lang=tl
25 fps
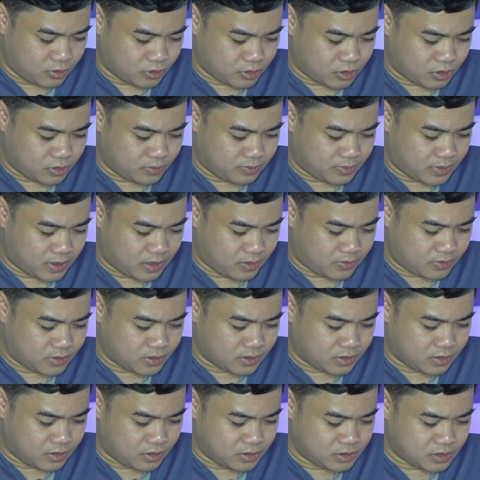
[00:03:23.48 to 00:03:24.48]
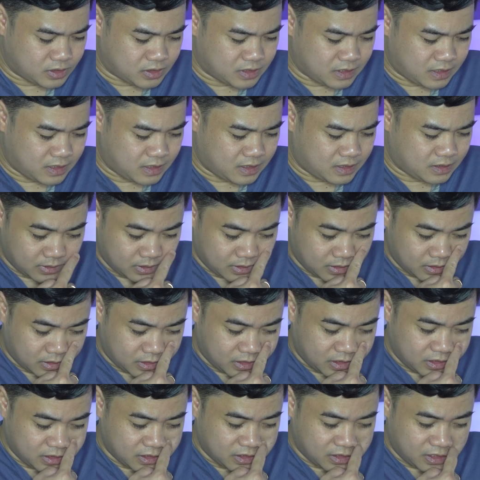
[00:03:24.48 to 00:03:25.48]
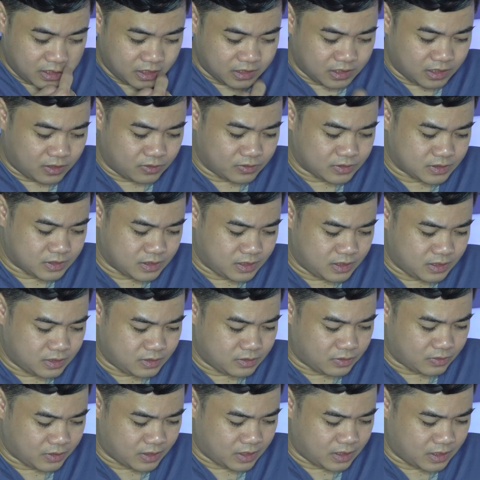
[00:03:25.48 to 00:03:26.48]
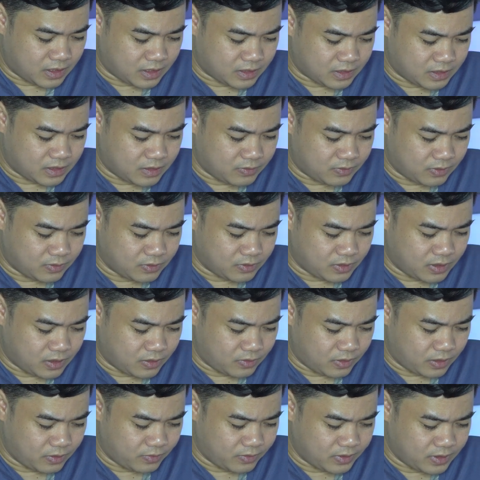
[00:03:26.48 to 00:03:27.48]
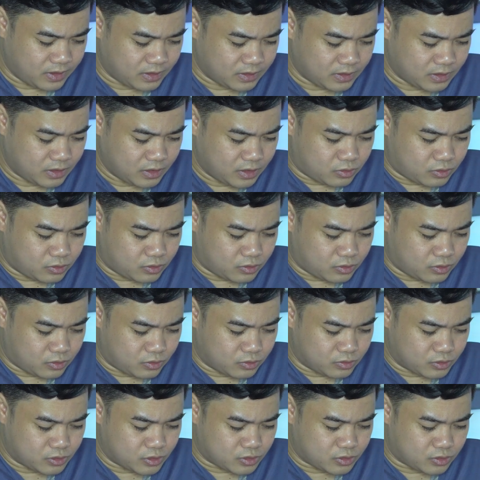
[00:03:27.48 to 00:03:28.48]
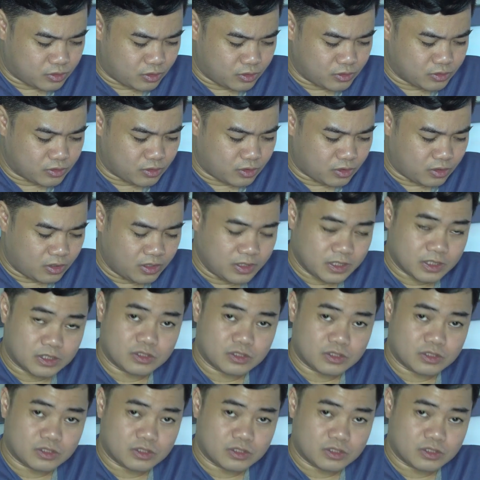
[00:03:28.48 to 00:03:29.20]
Motor power constant, 33,000, okay lang yan, huwag nyo gawlawin. Cruise control,